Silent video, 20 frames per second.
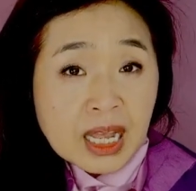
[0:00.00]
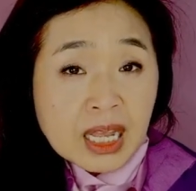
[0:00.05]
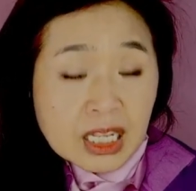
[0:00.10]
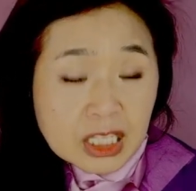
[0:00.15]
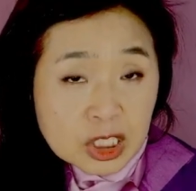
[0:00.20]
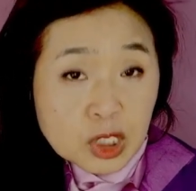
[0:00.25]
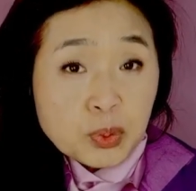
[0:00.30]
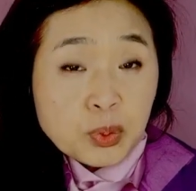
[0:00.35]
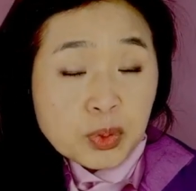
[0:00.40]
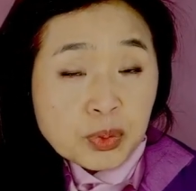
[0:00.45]

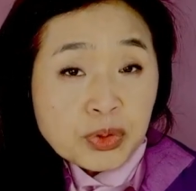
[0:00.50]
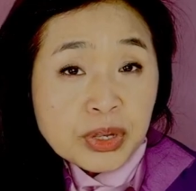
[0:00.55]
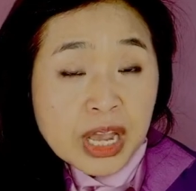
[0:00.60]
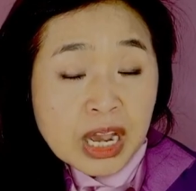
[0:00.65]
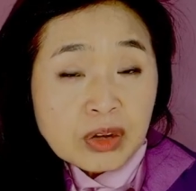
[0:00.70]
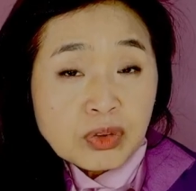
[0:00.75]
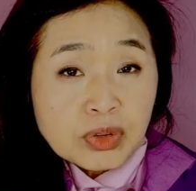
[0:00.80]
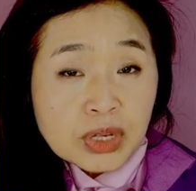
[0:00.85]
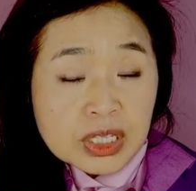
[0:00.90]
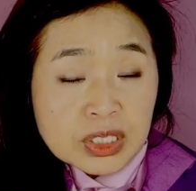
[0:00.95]

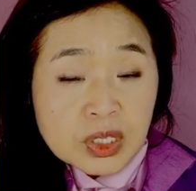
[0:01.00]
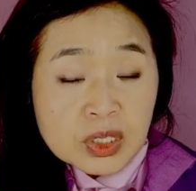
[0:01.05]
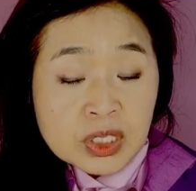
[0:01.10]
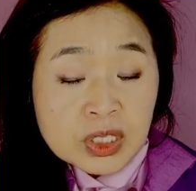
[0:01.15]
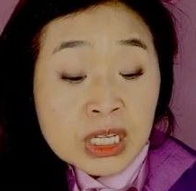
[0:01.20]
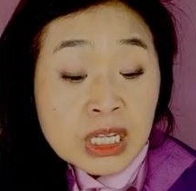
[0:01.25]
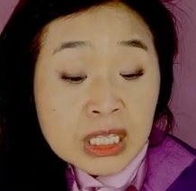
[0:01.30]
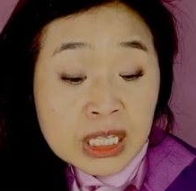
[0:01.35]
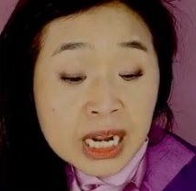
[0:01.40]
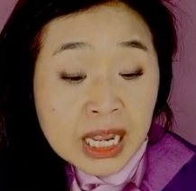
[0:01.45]
식품의약국에서
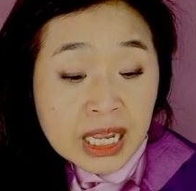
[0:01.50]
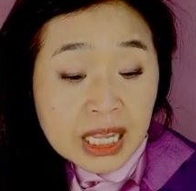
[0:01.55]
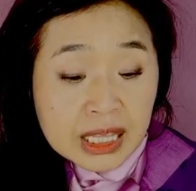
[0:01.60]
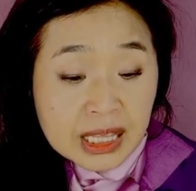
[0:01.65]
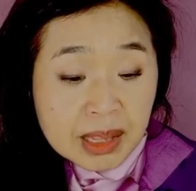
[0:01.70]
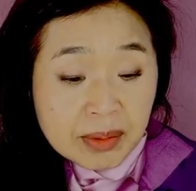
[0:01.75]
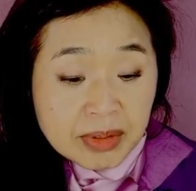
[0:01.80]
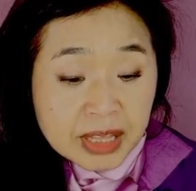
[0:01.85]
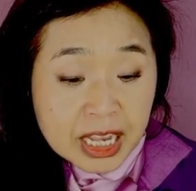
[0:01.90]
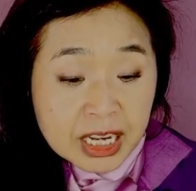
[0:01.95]
승인을 했기
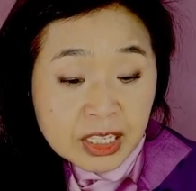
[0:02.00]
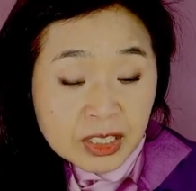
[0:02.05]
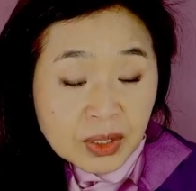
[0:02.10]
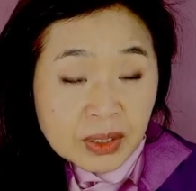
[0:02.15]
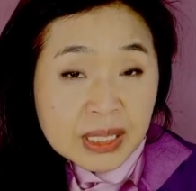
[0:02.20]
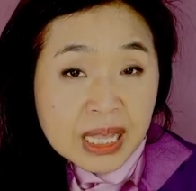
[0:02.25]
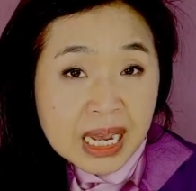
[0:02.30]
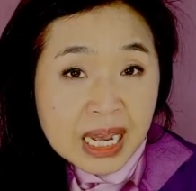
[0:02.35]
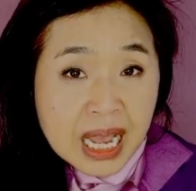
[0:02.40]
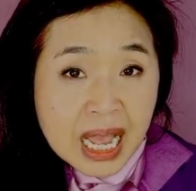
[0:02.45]
때문에
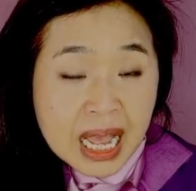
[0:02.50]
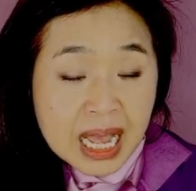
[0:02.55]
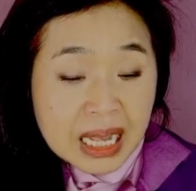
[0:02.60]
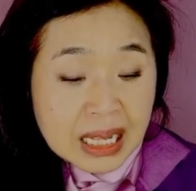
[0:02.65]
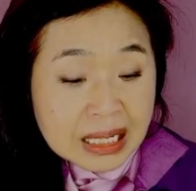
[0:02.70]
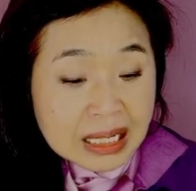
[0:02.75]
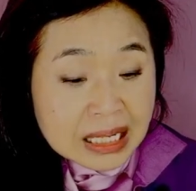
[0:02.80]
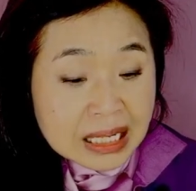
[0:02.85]
그러다가